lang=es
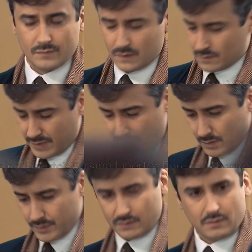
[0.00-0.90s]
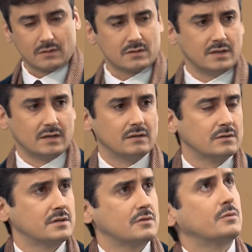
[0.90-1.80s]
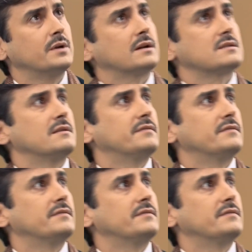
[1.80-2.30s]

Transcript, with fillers: No, espera un momento, Rosina, que no sé si subir a casa de